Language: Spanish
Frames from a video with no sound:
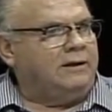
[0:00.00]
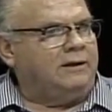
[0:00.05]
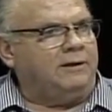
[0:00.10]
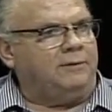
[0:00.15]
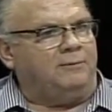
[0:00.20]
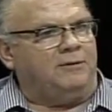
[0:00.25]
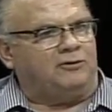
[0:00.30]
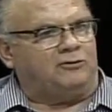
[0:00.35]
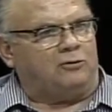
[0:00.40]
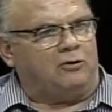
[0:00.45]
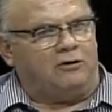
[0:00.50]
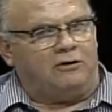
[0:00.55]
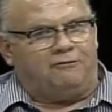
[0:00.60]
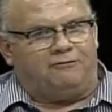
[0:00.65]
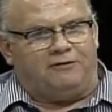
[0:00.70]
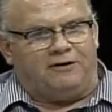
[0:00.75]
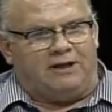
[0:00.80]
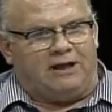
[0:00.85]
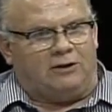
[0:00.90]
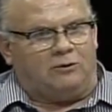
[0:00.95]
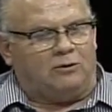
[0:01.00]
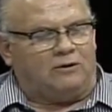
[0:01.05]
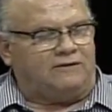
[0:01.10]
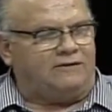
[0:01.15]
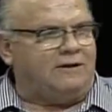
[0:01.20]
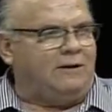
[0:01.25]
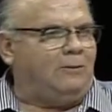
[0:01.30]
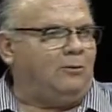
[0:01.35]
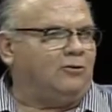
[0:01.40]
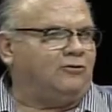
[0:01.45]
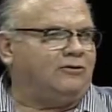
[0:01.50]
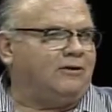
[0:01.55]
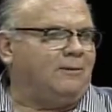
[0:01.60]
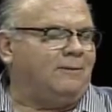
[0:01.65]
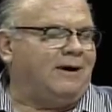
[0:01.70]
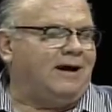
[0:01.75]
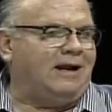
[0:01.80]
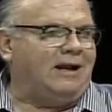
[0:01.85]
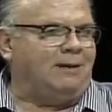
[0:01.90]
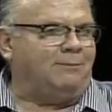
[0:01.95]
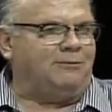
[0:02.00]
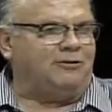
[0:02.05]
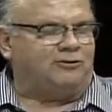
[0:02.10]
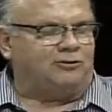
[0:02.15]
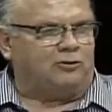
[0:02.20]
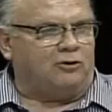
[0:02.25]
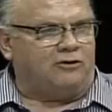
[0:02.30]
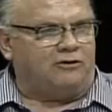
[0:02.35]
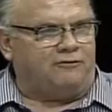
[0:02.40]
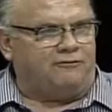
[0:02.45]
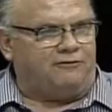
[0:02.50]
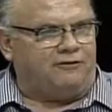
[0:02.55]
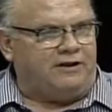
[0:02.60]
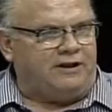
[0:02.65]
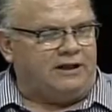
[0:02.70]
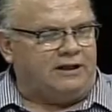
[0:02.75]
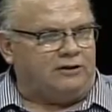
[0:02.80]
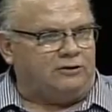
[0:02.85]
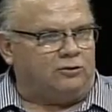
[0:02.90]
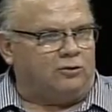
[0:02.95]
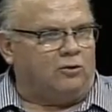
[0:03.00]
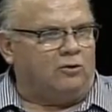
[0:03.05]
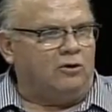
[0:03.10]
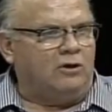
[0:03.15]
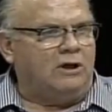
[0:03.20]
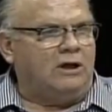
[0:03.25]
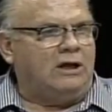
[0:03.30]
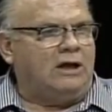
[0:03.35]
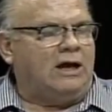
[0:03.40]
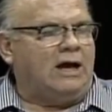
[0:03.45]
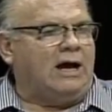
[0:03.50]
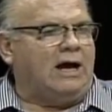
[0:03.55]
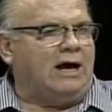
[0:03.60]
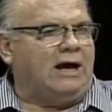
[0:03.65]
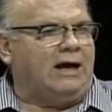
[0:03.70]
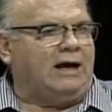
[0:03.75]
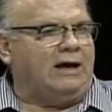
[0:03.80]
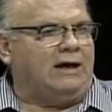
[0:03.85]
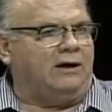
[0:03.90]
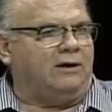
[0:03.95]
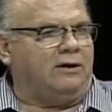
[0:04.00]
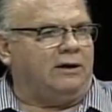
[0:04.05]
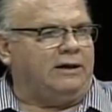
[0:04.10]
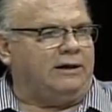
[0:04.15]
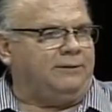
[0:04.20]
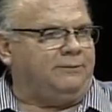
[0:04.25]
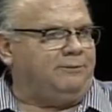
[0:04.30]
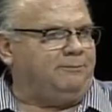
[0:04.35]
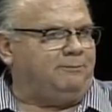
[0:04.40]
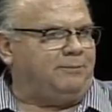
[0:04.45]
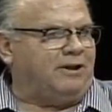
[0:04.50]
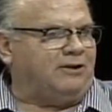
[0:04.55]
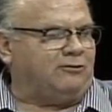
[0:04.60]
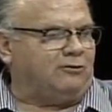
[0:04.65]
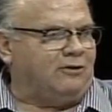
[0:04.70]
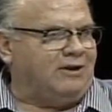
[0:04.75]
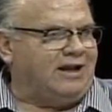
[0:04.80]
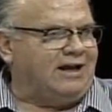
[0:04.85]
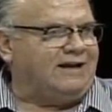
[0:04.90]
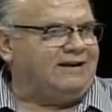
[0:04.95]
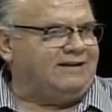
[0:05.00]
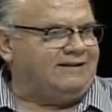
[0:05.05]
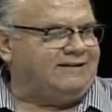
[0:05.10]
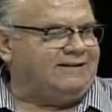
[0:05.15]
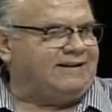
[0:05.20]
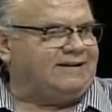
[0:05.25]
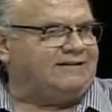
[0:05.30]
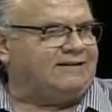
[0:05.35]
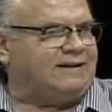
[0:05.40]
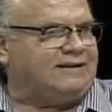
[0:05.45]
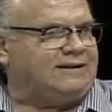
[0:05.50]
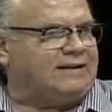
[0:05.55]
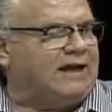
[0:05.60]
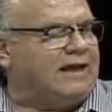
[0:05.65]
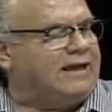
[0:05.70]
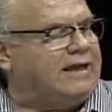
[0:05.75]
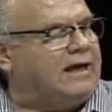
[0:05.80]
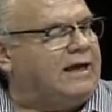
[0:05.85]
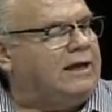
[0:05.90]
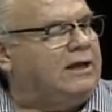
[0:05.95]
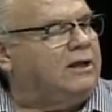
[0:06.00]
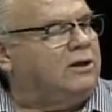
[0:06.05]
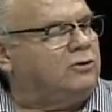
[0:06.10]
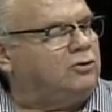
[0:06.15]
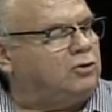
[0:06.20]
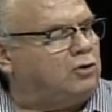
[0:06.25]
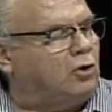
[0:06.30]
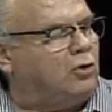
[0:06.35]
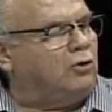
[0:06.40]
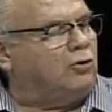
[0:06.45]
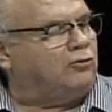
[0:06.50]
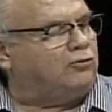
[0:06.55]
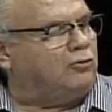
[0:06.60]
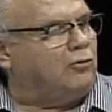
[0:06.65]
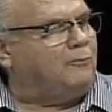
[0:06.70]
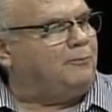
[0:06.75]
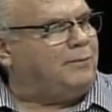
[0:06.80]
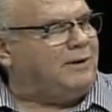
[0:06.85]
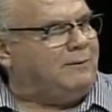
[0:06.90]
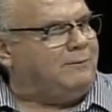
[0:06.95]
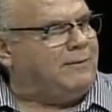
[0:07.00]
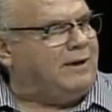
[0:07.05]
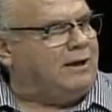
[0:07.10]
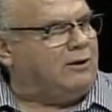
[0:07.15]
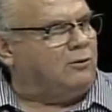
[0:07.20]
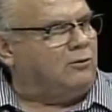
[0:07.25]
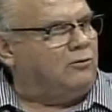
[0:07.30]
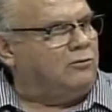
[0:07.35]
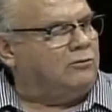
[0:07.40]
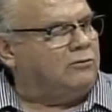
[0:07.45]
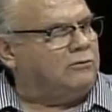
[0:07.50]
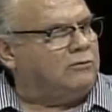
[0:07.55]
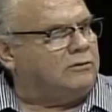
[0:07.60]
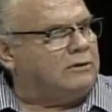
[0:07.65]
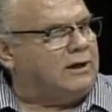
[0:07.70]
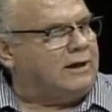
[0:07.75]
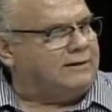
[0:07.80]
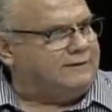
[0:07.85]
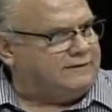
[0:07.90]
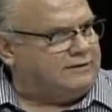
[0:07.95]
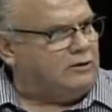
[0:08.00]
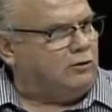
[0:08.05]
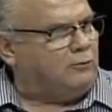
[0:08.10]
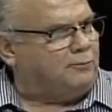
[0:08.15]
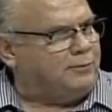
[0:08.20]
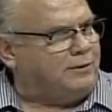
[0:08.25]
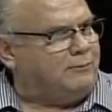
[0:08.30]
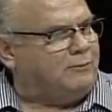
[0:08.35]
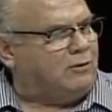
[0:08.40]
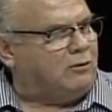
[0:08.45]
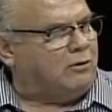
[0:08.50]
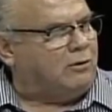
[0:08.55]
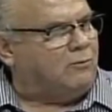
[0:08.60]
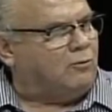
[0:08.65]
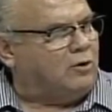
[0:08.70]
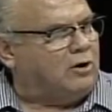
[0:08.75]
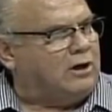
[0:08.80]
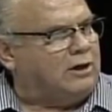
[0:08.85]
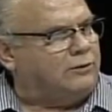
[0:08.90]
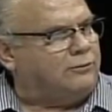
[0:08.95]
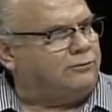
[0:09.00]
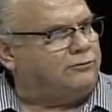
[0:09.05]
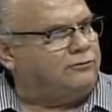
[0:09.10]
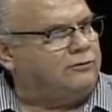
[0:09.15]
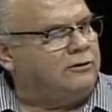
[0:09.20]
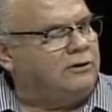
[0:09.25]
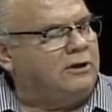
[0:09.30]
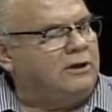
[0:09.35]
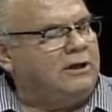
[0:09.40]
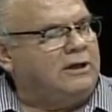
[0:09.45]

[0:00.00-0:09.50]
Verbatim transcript: eh, me estoy refiriendo a Silvio Zavala, me estoy refiriendo a a eh, personajes de esa talla, todos son primero, han sido primero abogados.